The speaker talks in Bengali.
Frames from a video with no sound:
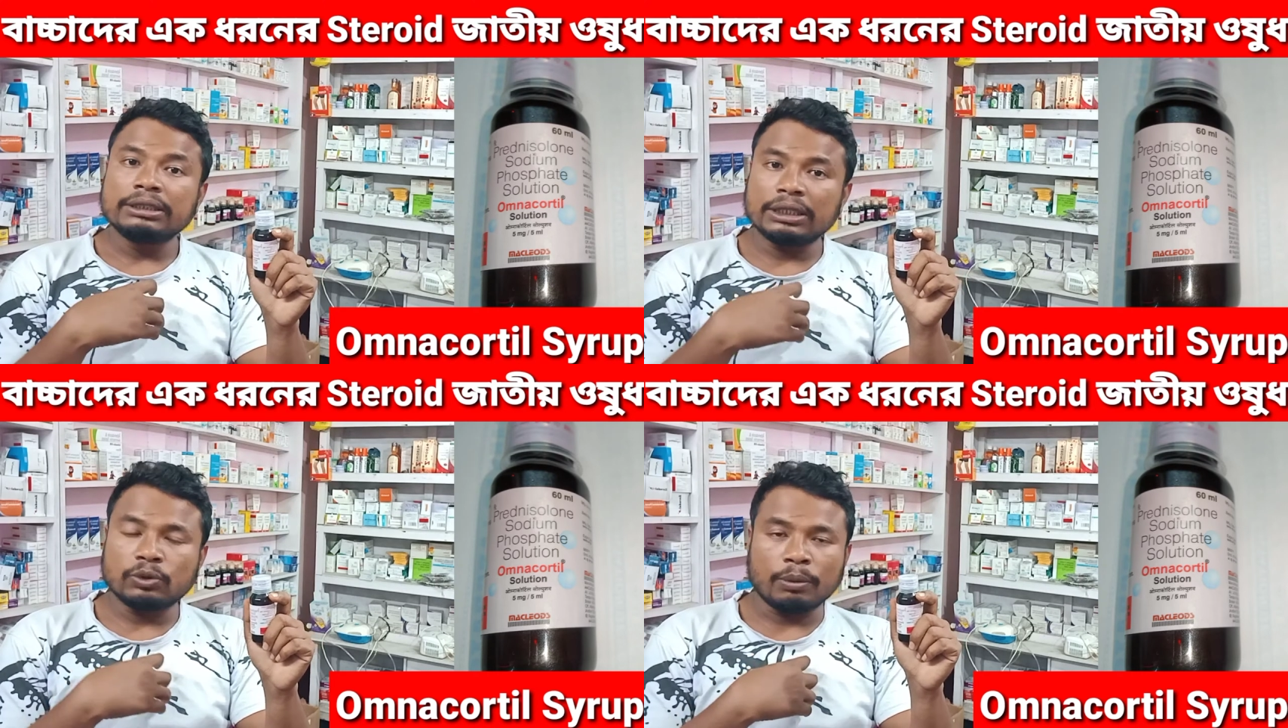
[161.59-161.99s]

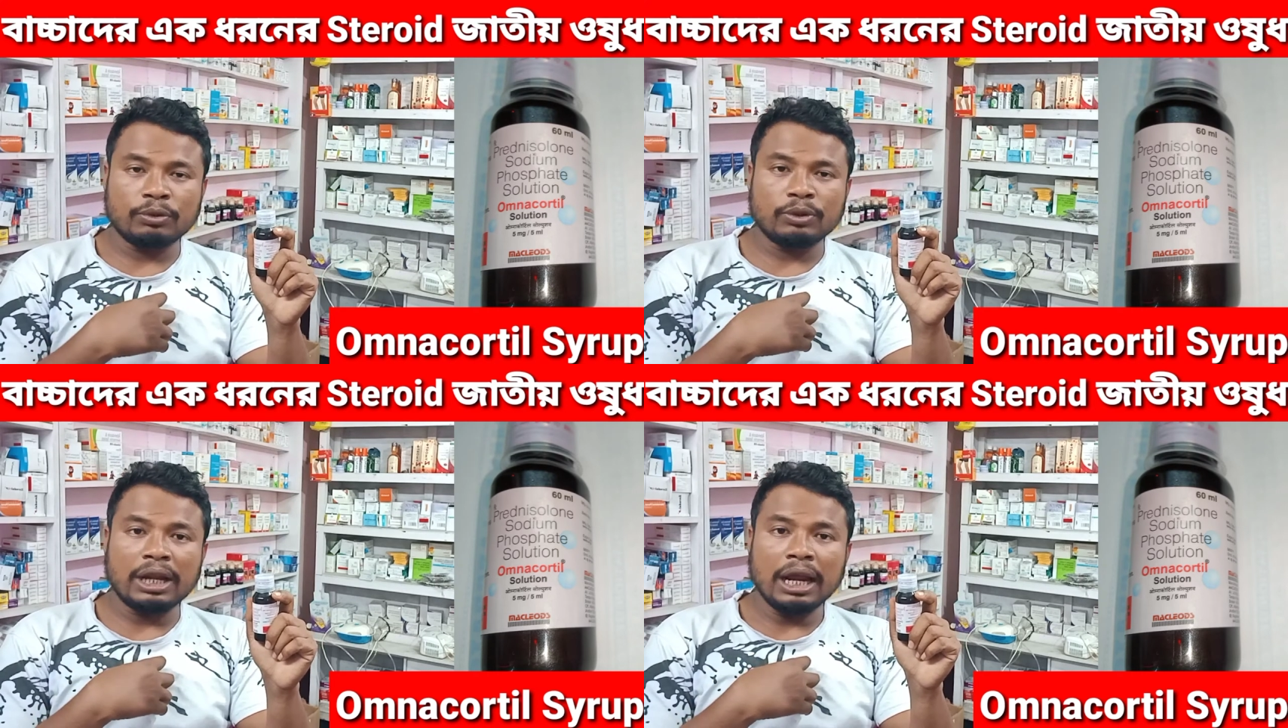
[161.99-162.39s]
সেই
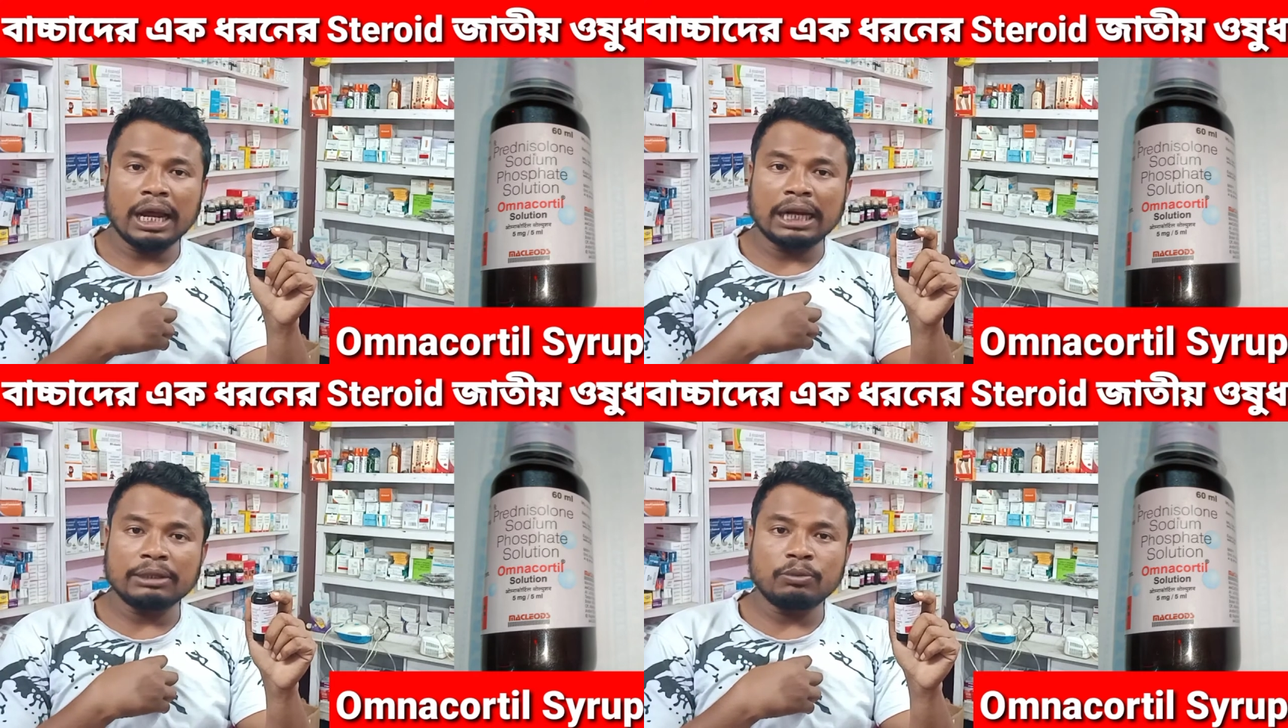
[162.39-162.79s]
শব্দটা
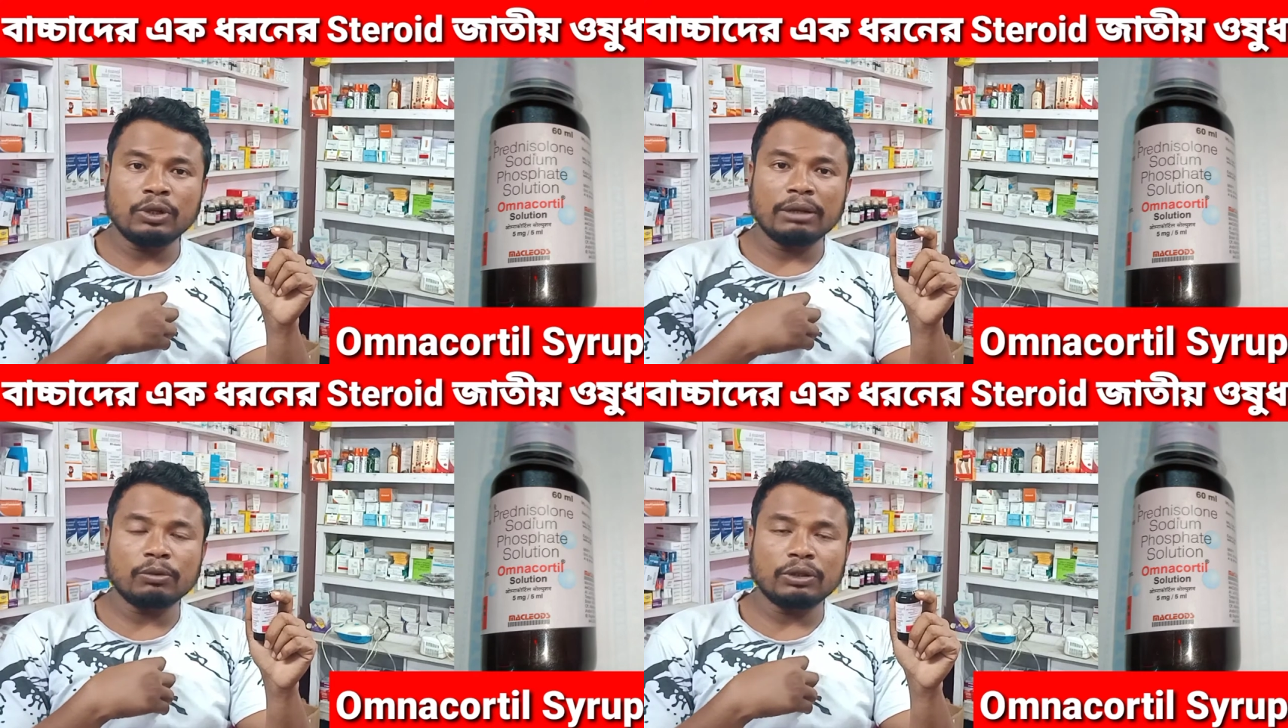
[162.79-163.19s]
আর এই
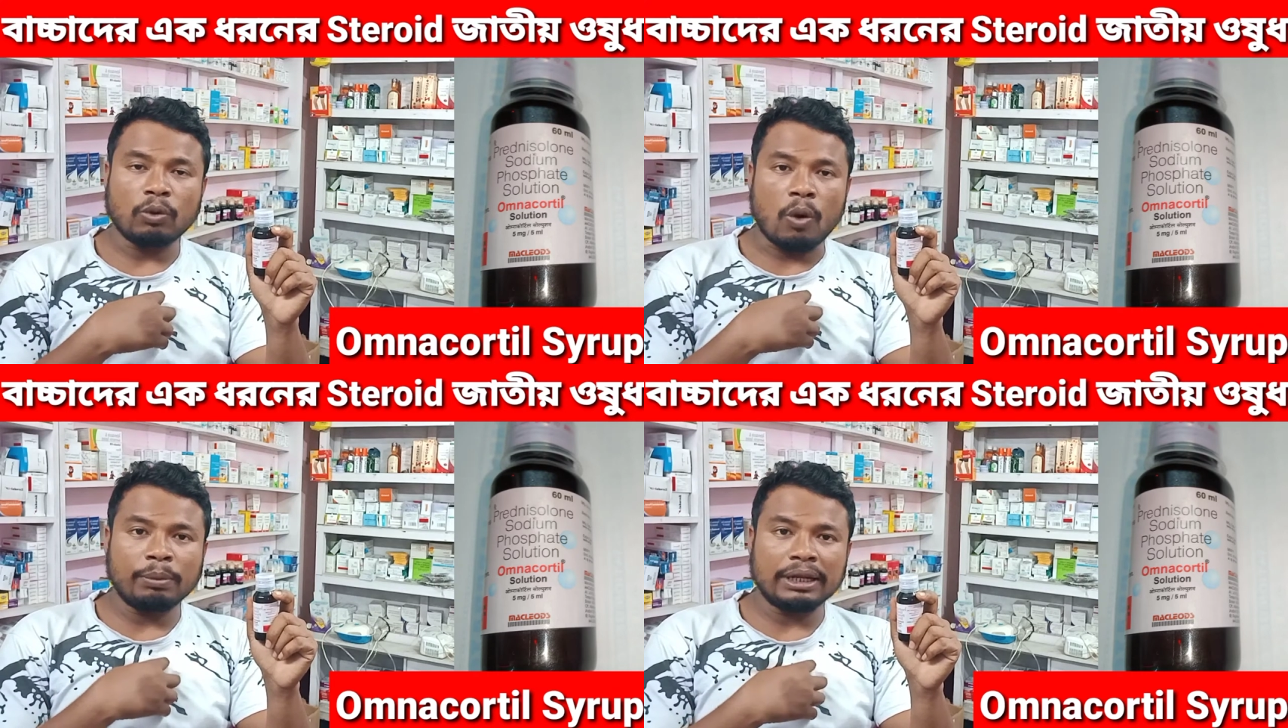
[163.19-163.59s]
বুকের
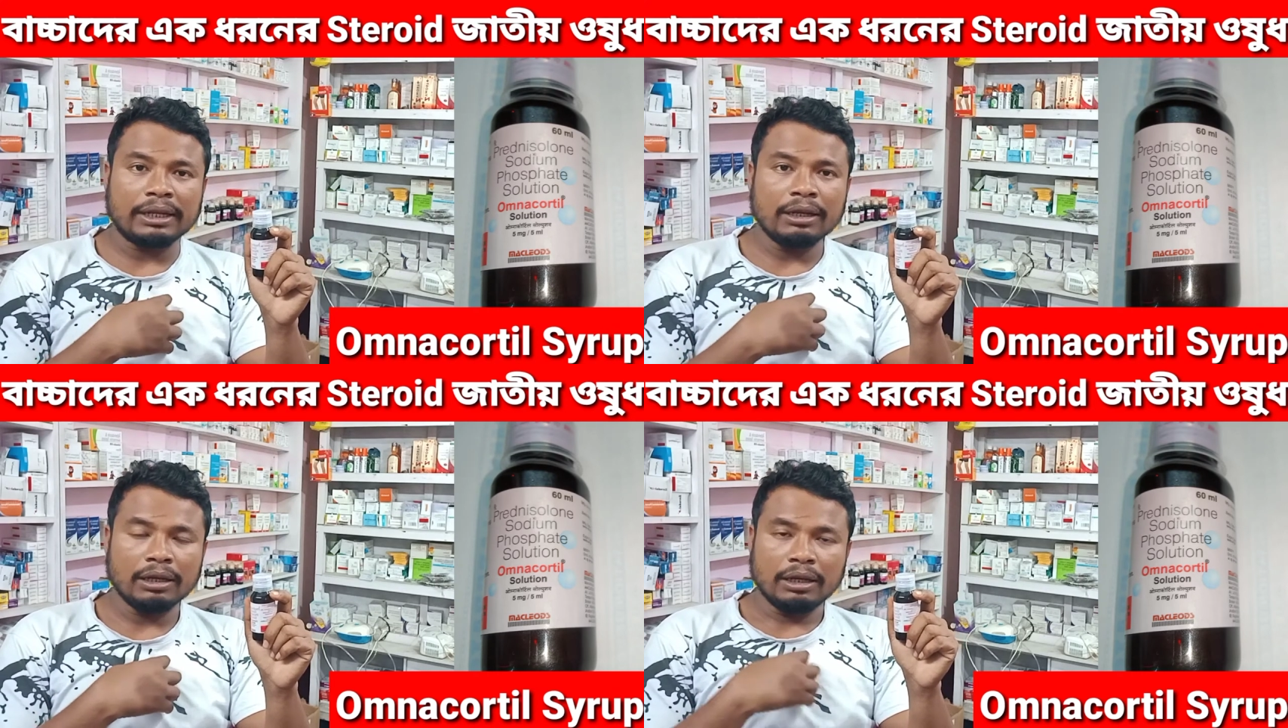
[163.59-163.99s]
মধ্যে
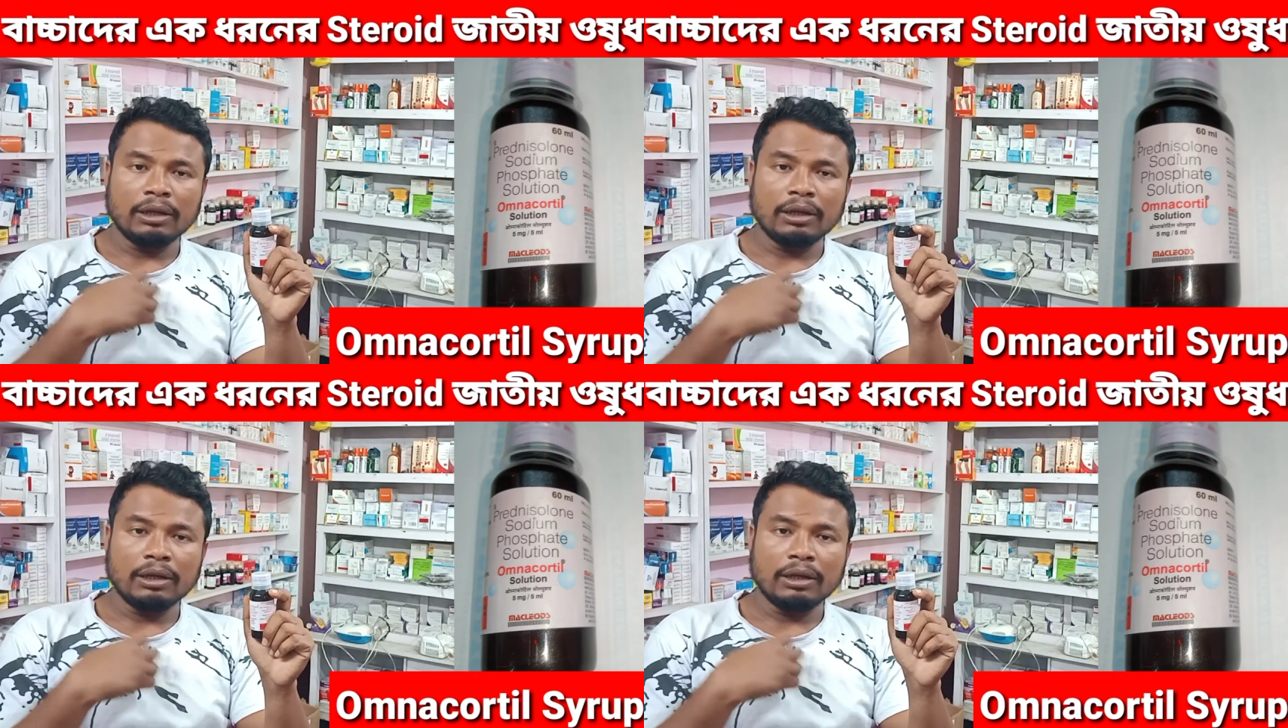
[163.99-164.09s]
কপটাকে